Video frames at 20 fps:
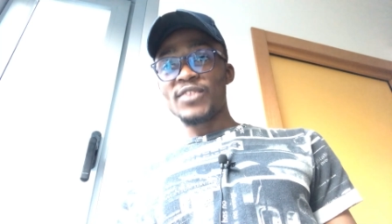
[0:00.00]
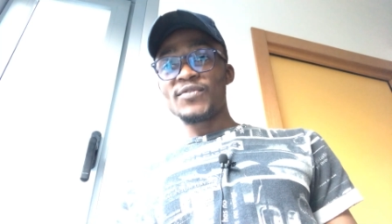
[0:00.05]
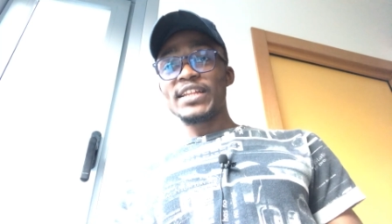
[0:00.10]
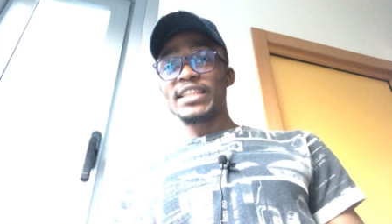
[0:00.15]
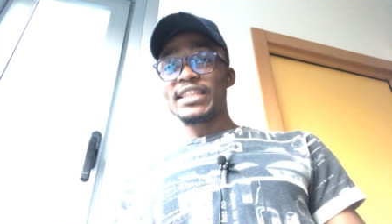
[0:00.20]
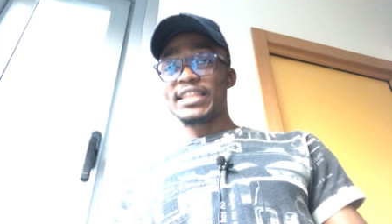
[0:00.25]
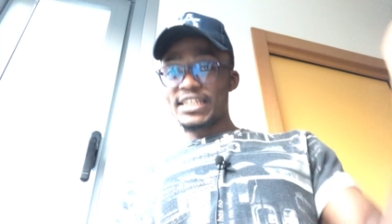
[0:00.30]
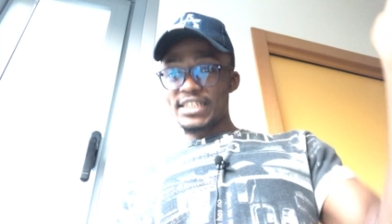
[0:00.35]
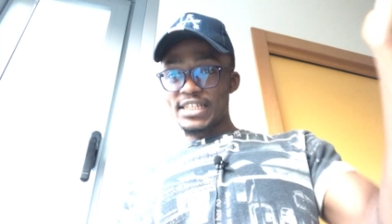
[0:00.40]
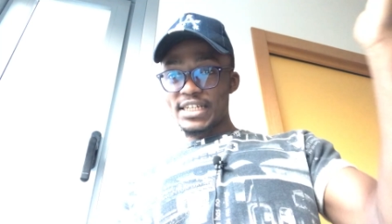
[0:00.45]
Il
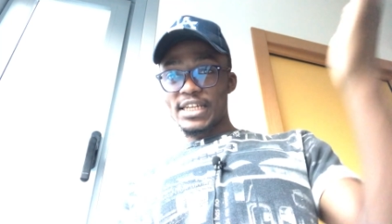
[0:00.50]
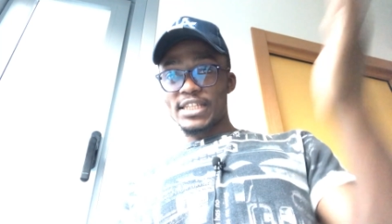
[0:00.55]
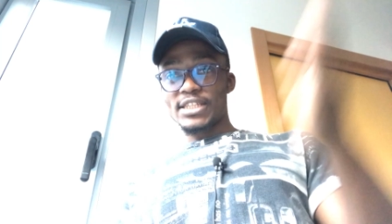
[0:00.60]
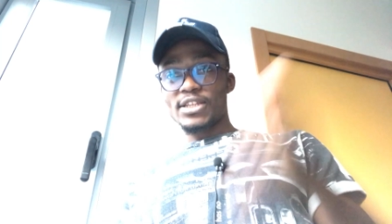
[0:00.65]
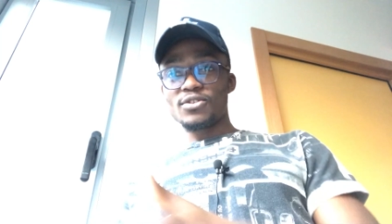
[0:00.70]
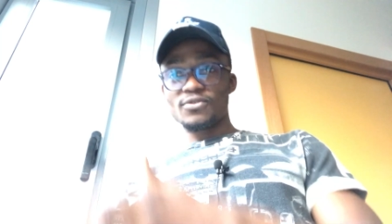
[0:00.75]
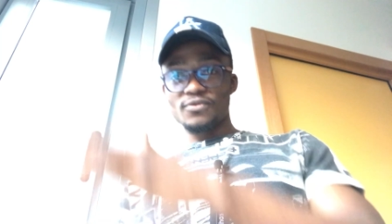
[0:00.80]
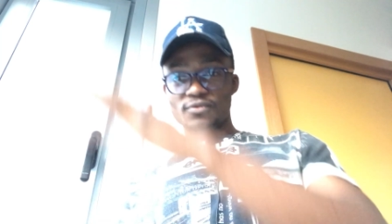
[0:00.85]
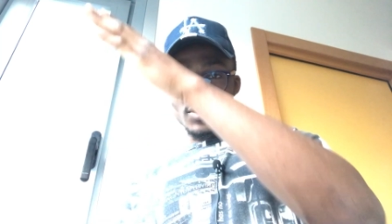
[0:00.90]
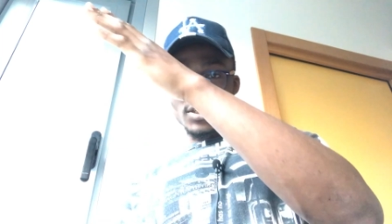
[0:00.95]
va
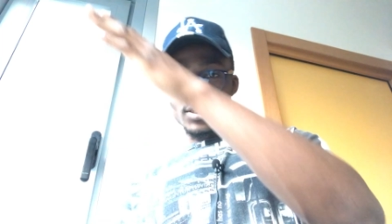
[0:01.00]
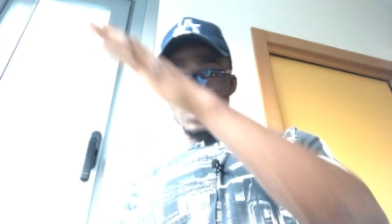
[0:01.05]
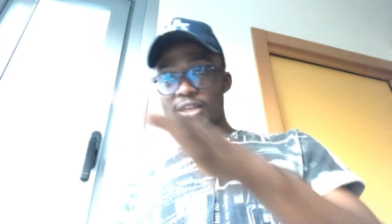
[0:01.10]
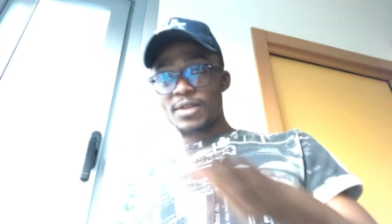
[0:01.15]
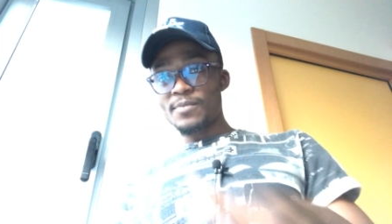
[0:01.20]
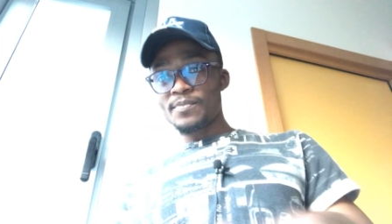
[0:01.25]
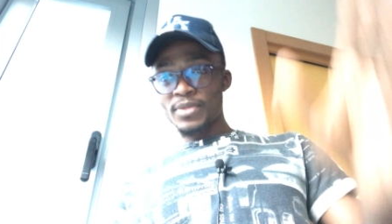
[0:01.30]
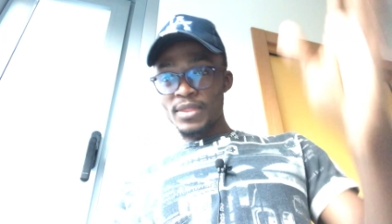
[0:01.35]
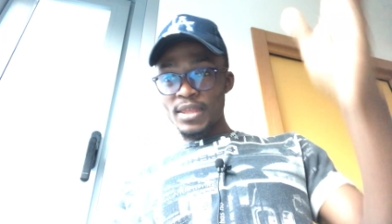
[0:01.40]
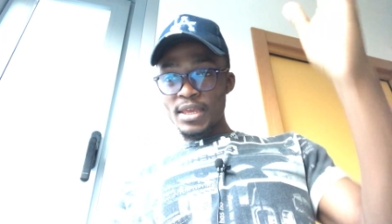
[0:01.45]
déchiqueter le
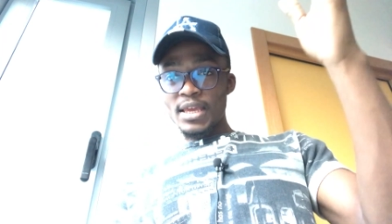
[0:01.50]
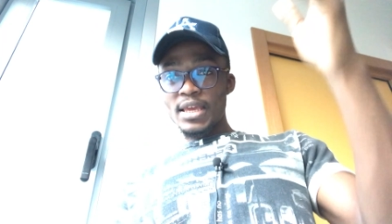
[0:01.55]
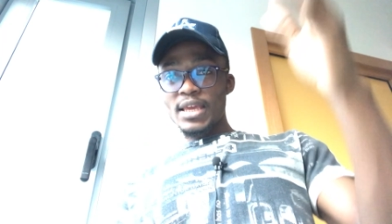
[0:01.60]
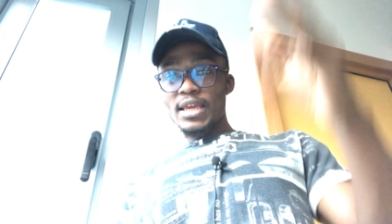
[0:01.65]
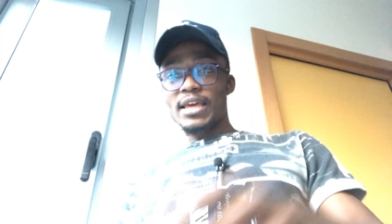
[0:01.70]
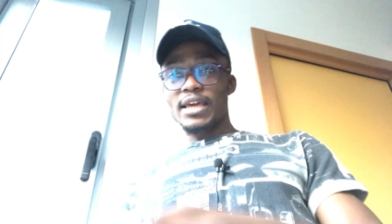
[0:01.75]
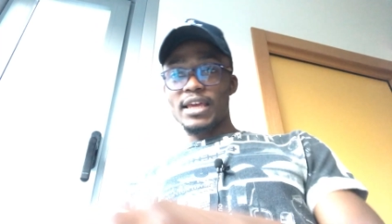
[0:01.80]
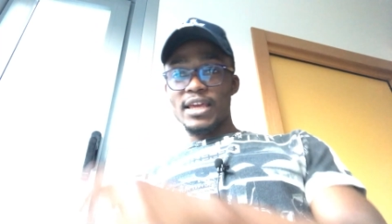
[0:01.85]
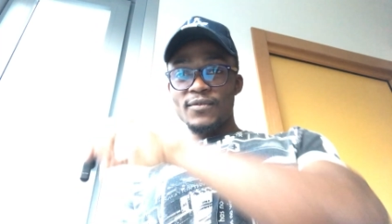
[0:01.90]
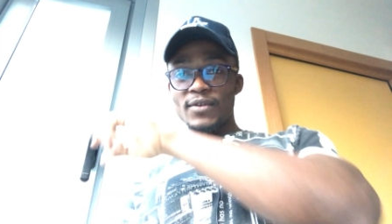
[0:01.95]
fichier
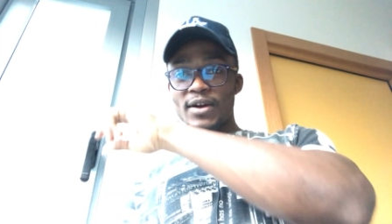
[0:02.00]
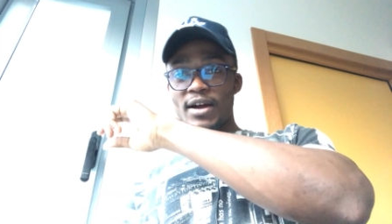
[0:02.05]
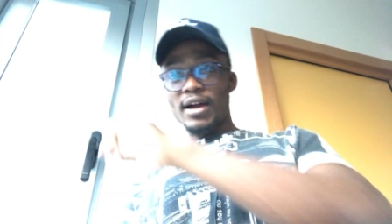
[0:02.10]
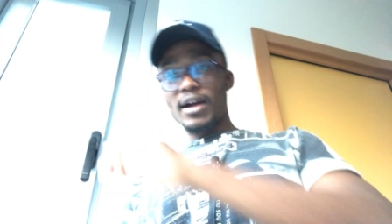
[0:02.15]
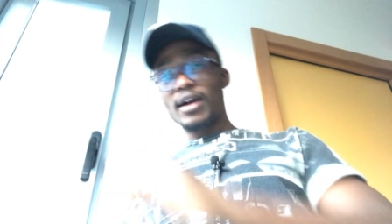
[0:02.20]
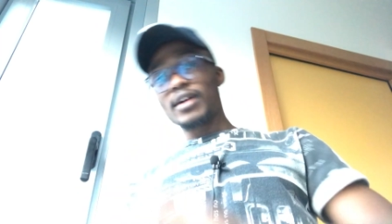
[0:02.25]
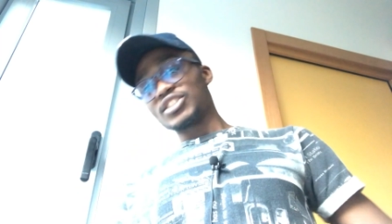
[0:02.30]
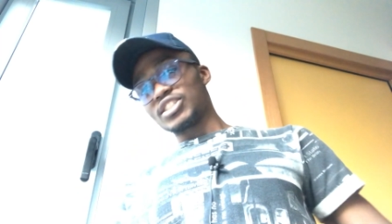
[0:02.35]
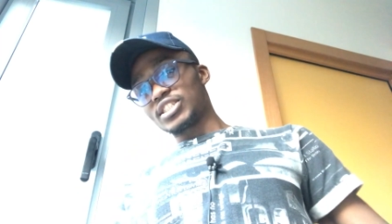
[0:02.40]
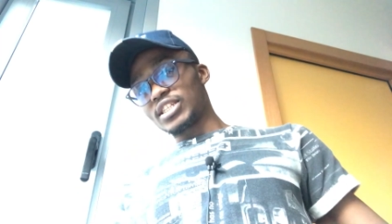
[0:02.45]
et il
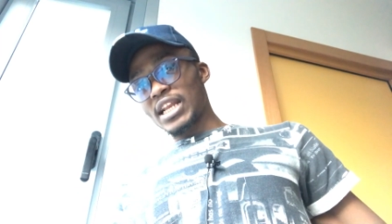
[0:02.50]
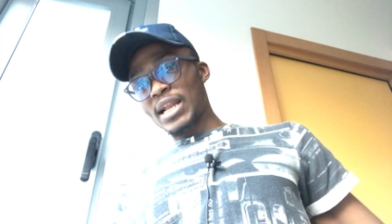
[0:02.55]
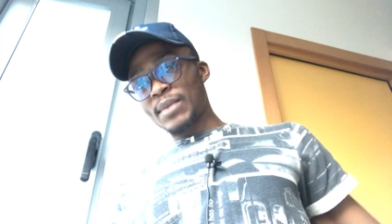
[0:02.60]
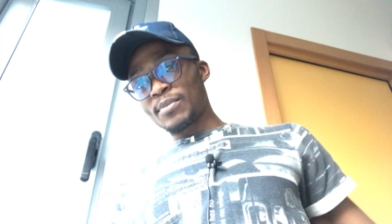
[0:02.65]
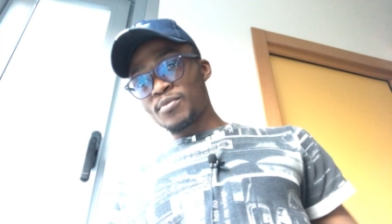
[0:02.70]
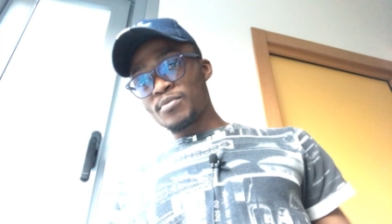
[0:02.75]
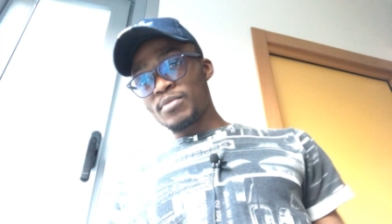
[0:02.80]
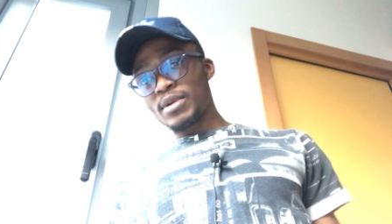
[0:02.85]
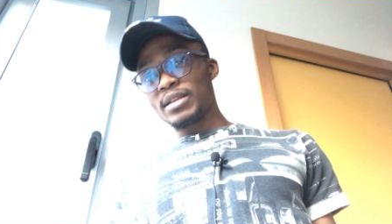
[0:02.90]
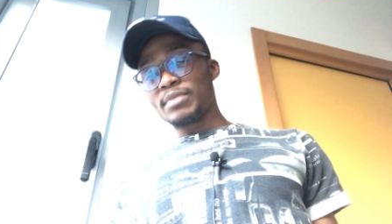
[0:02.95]
va jeter à
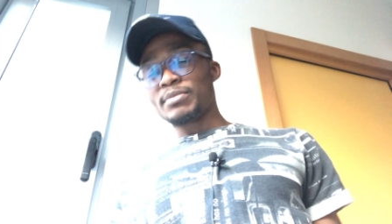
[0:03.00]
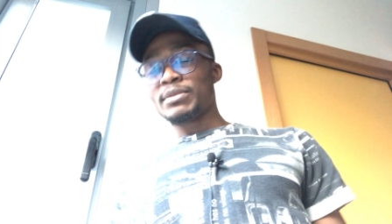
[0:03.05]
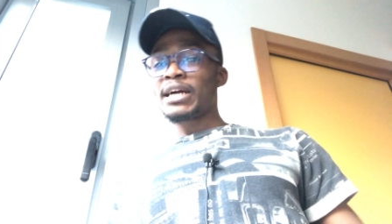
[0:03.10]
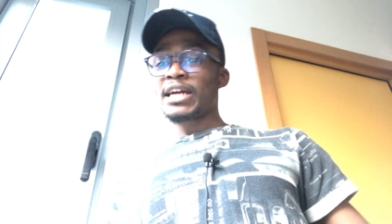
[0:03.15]
la poubelle.